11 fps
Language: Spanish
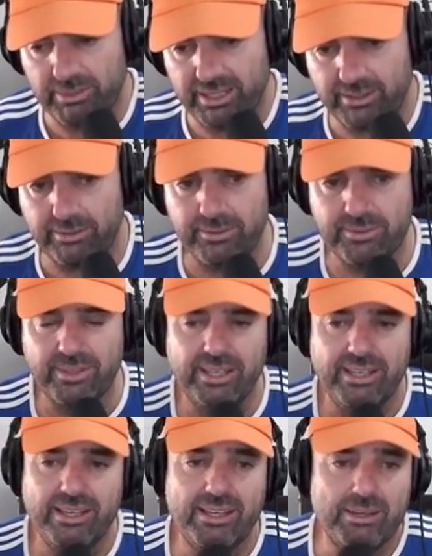MHz.
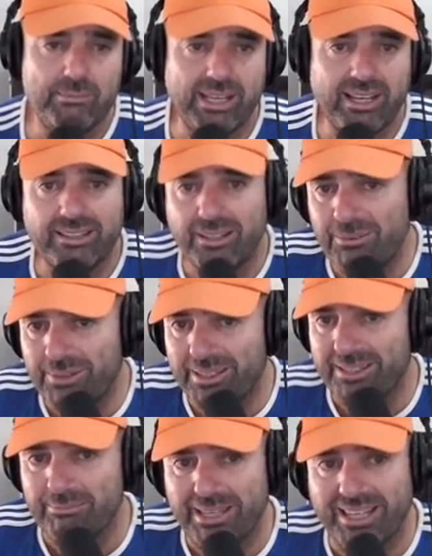Me encanta cómo
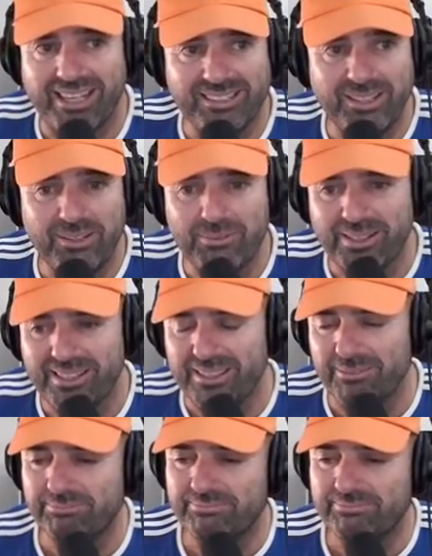queda, me encanta cómo queda.